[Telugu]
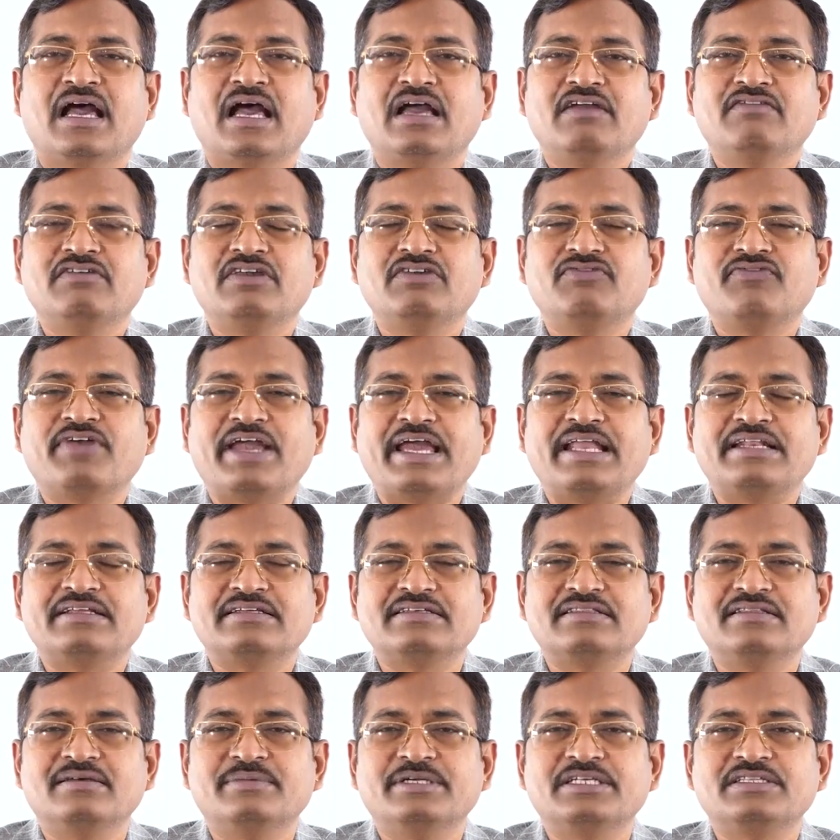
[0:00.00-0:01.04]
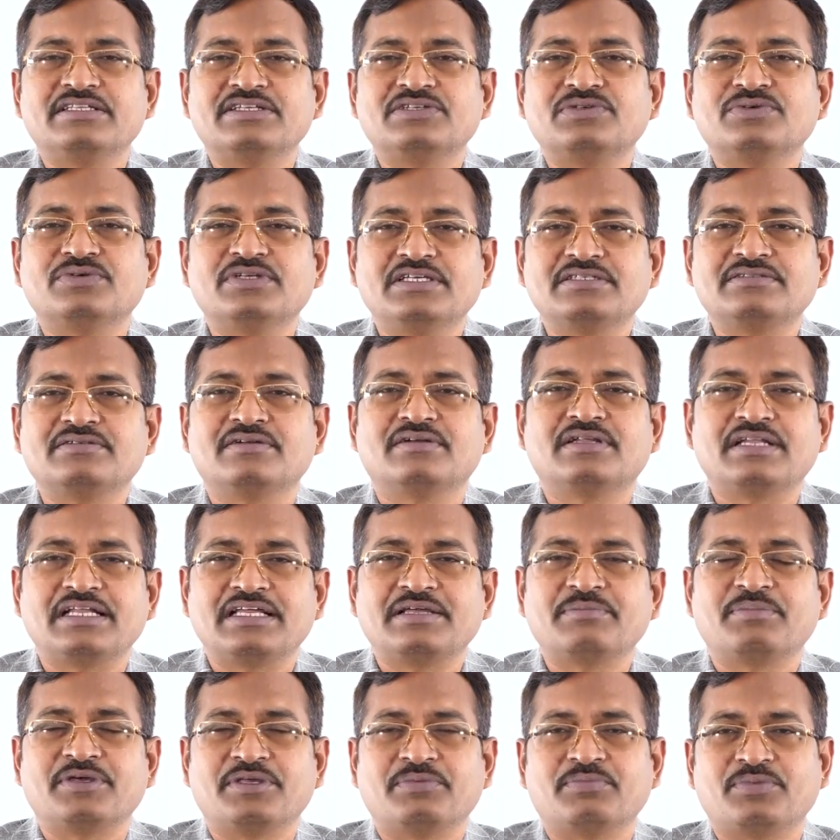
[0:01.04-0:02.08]
అవి ఫ్యాన్ కింద పెడితే టూ డేస్లో డ్రై
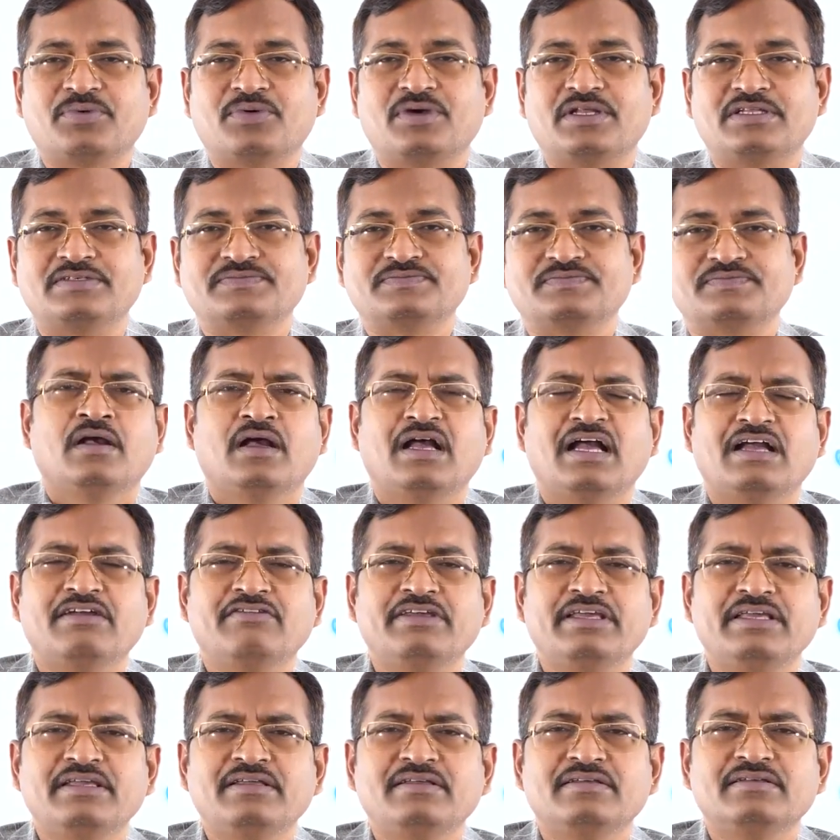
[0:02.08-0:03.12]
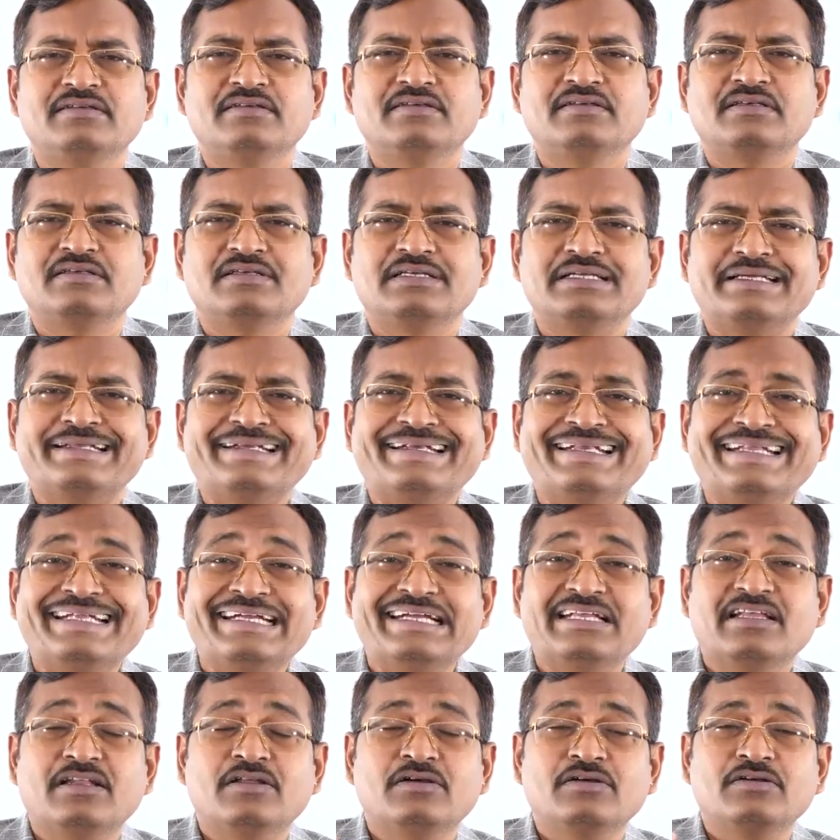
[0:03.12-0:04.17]
అప్ అయిపోవాలి అవి
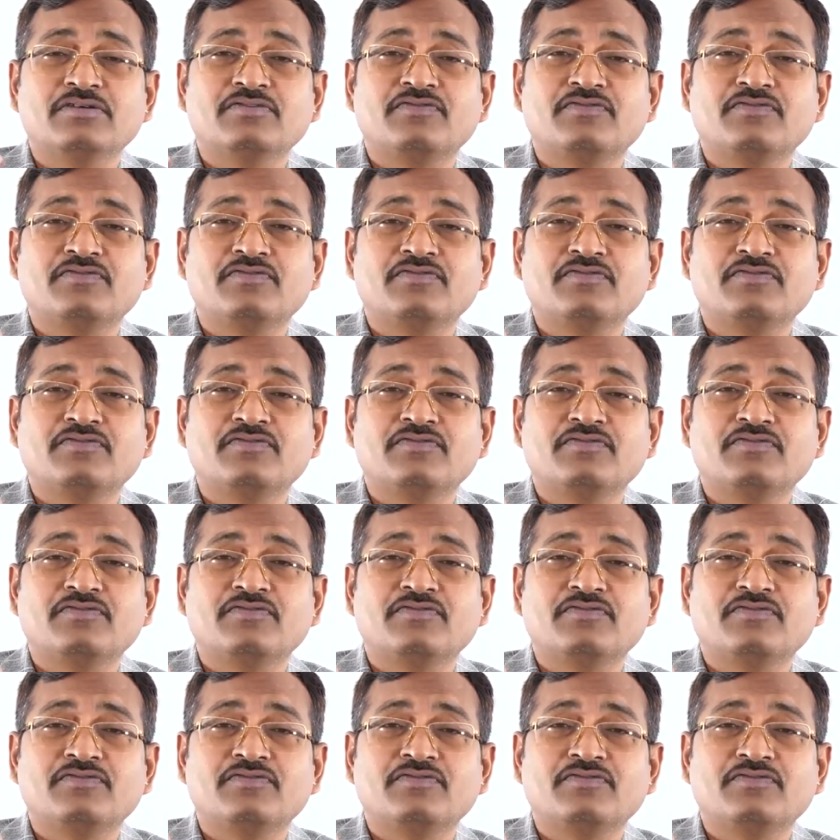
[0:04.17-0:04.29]
నీడలో